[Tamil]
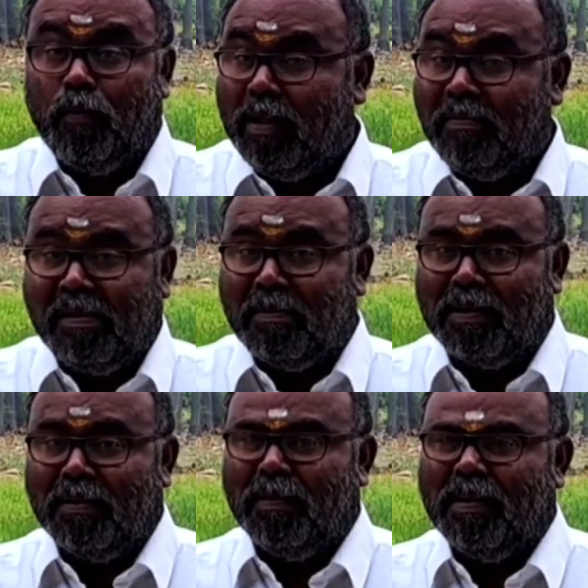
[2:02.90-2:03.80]
உணவில்
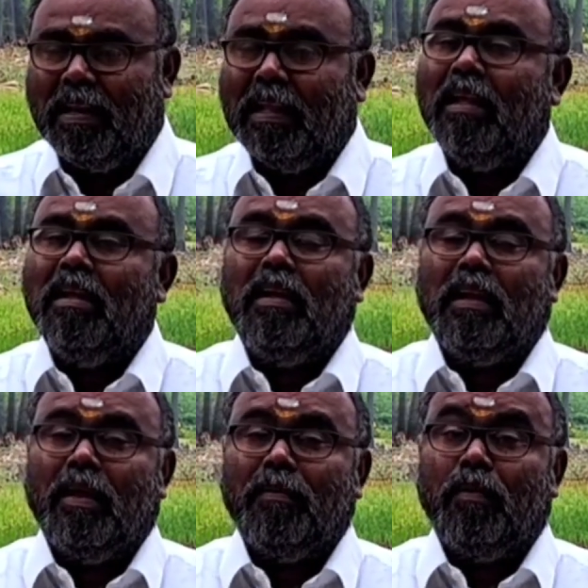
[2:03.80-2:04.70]
மட்டுமின்றி
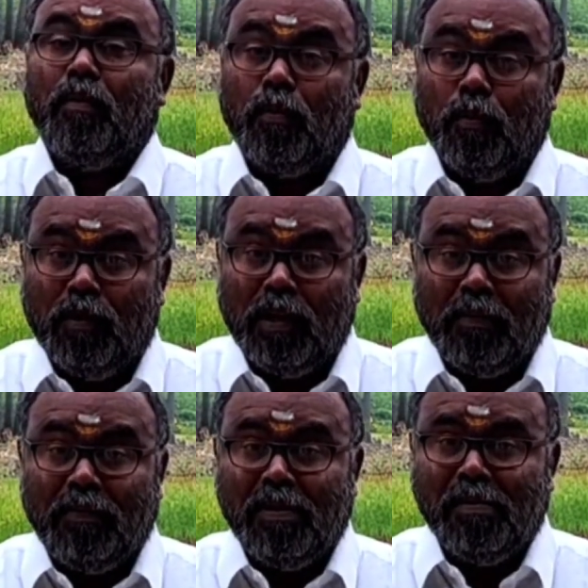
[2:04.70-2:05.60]
நம்
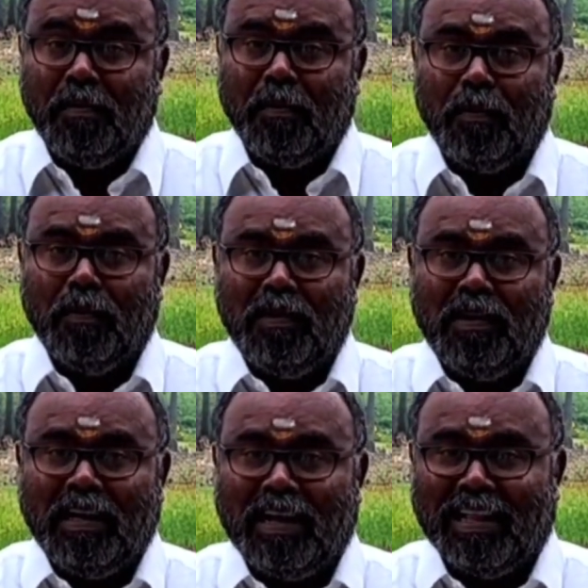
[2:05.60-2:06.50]
உணர்விலும்
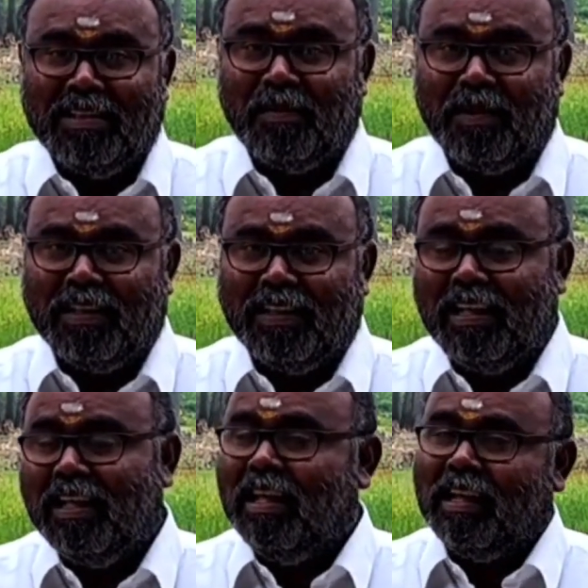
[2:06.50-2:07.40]
ஒன்றி கலந்து விட்டது
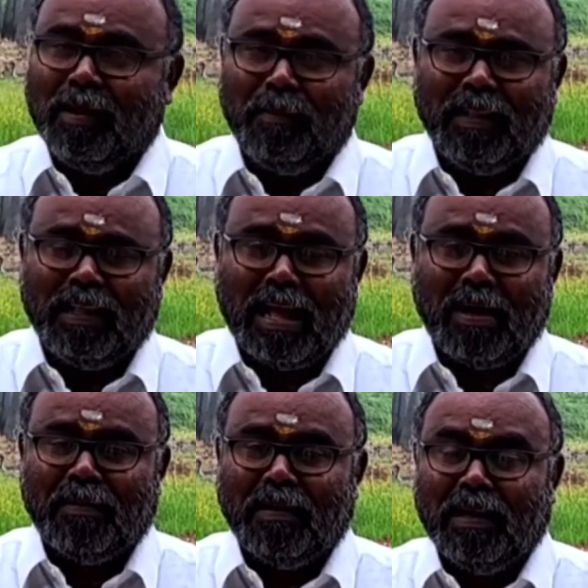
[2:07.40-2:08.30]
என்பதை
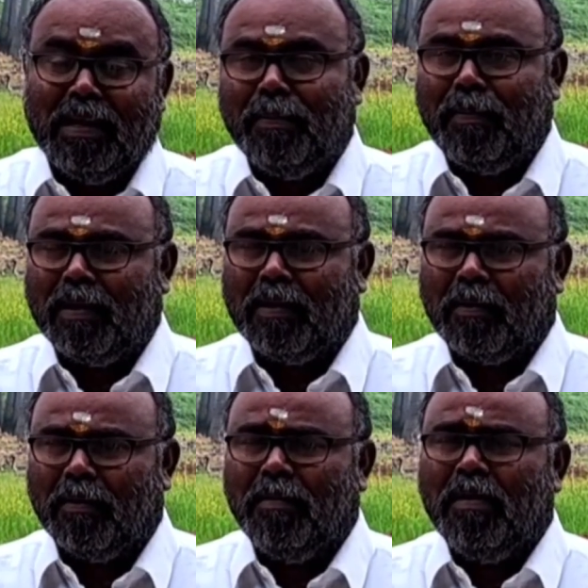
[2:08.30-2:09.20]
நாம் எண்ணி
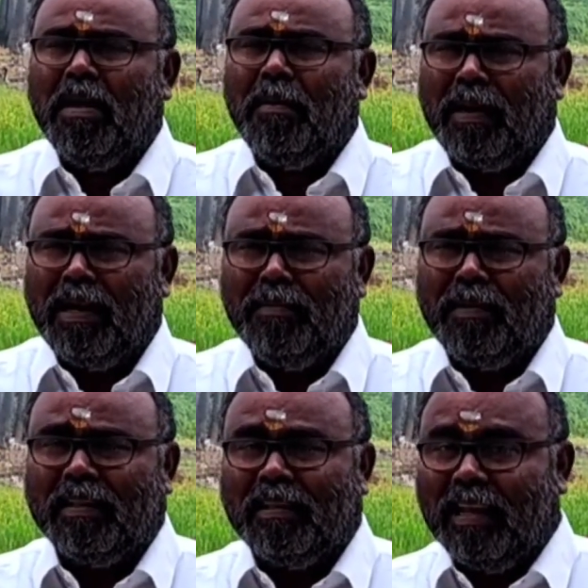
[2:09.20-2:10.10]
பார்க்கிறோம் பனை
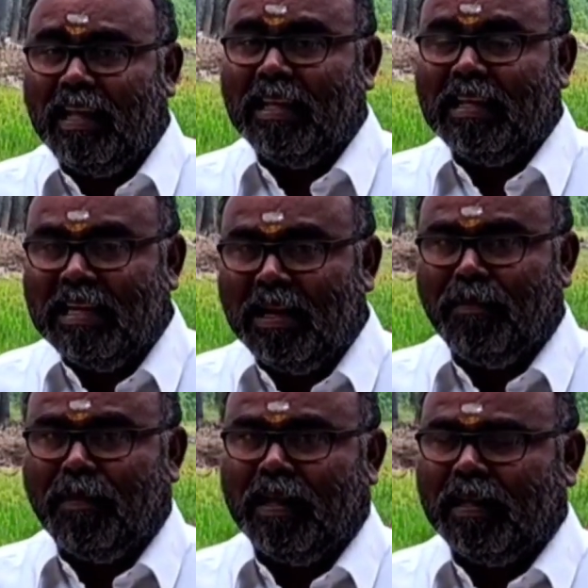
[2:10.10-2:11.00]
மரத்திலே இளம்
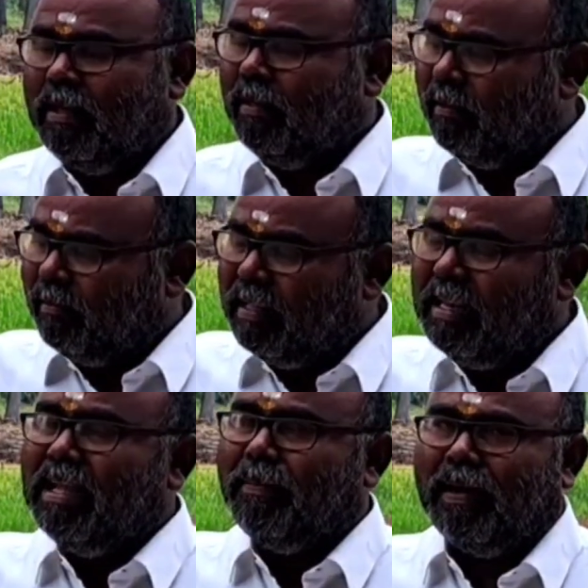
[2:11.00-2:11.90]
பனையை
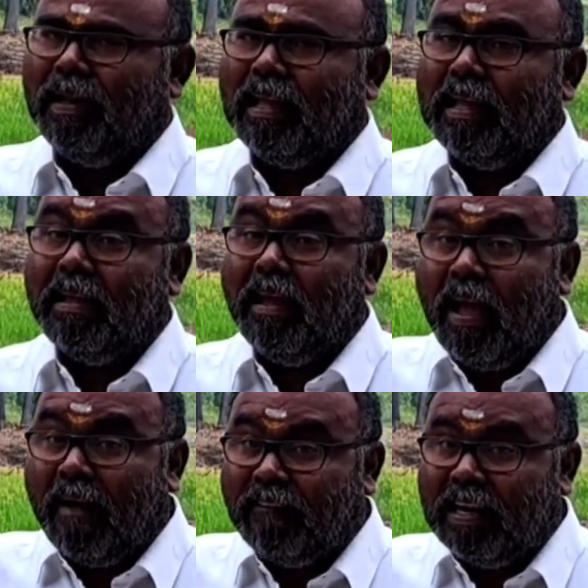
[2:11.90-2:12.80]
சிறிய பனையை
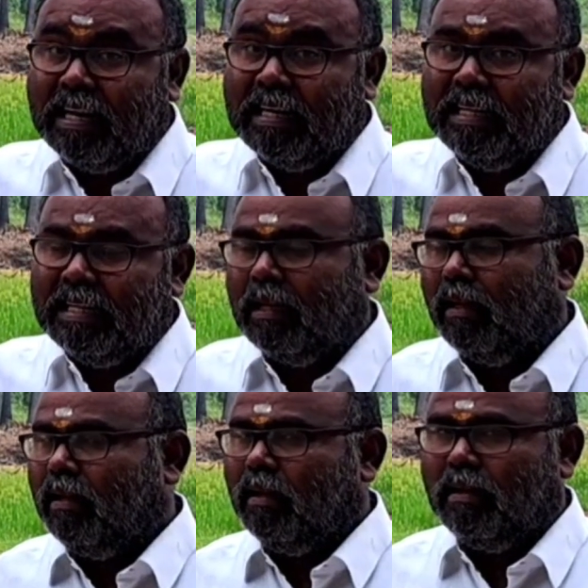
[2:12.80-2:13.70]
வடலி
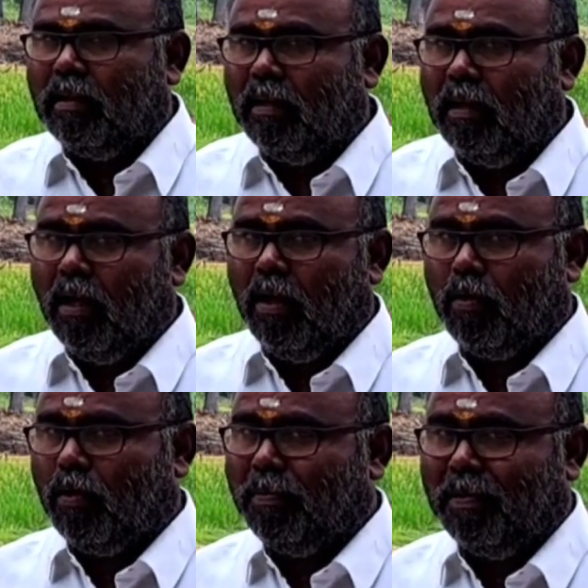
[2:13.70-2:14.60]
என்று
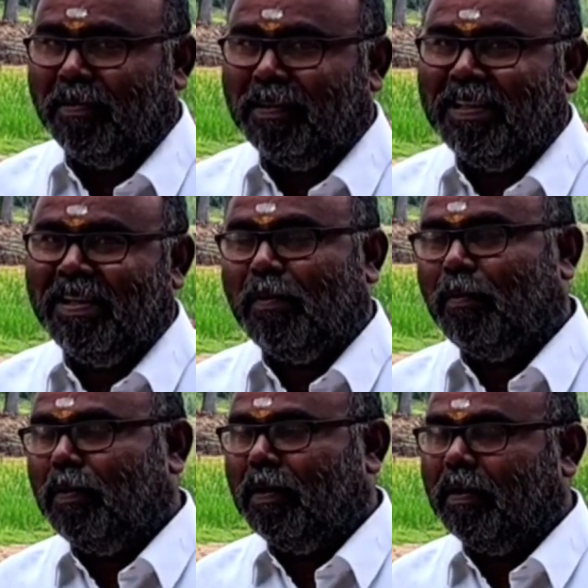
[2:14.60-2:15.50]
குறிப்பிடுவது
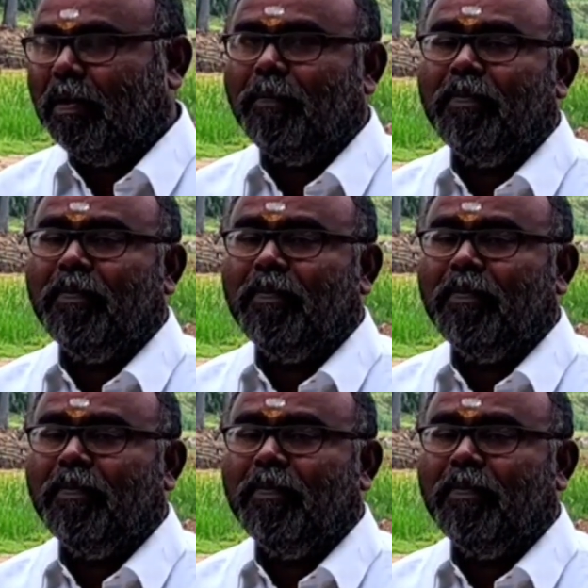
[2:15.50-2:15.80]
உண்டு